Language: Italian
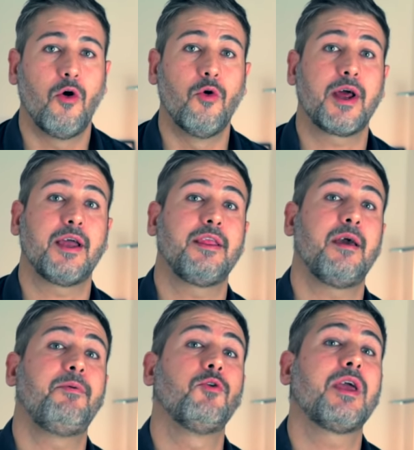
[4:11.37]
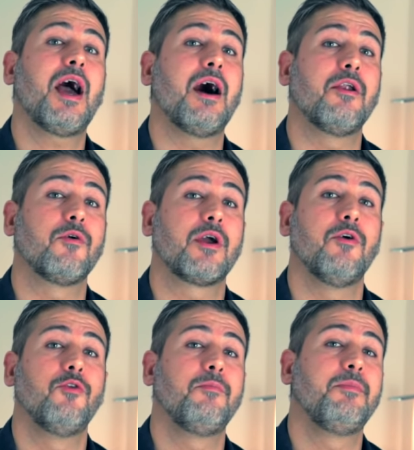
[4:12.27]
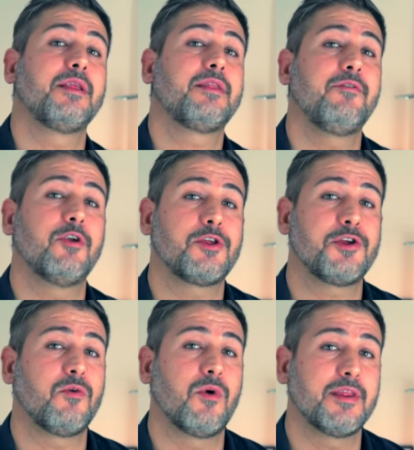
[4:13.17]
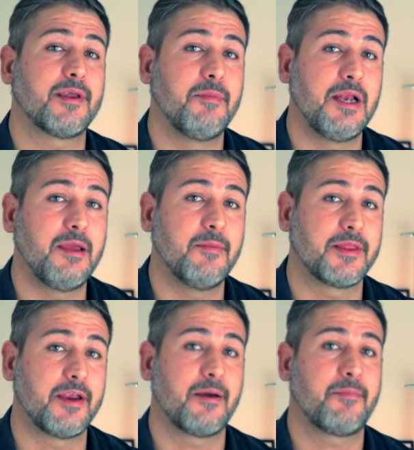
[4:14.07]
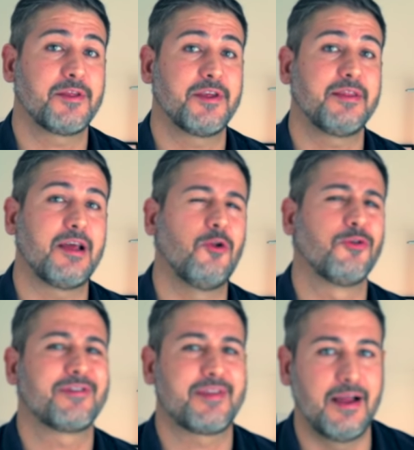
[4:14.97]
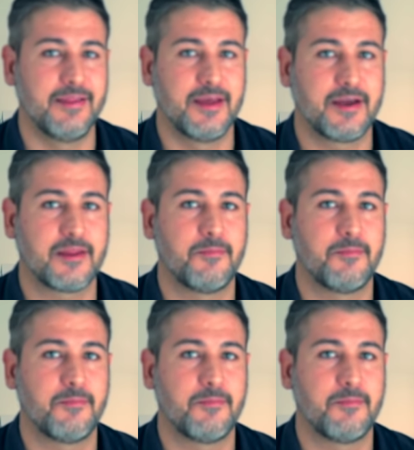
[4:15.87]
Ora che ti è più chiaro che un obiettivo da 50 mm rappresenta lo standard,